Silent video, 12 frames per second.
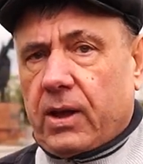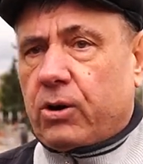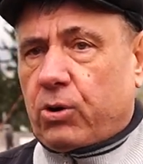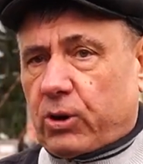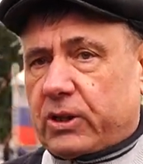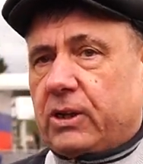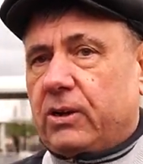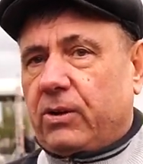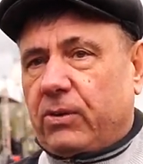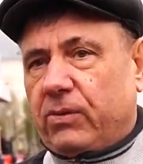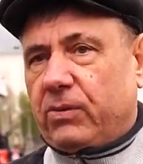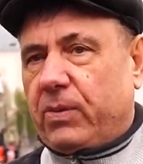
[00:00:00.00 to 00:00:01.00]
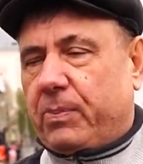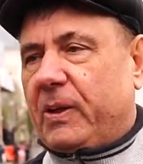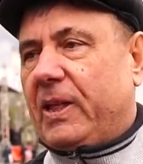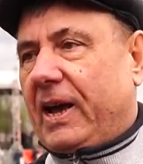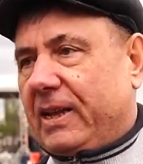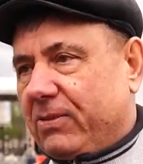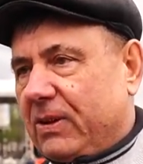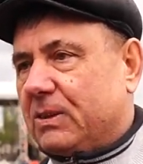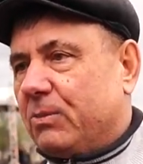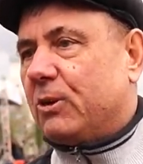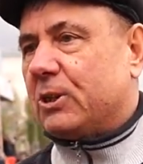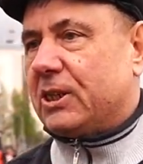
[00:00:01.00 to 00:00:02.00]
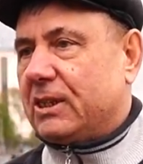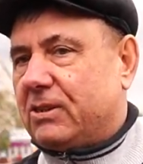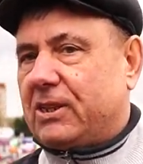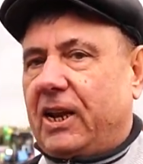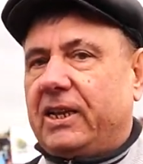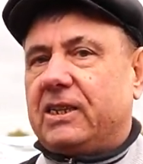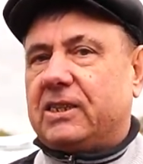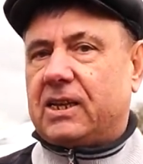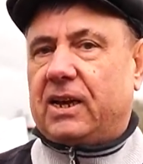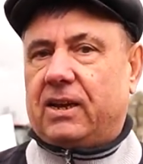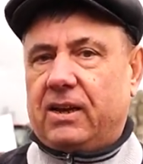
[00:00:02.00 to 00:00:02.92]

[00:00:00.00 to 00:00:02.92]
хоть э, выпадает возможность встретиться.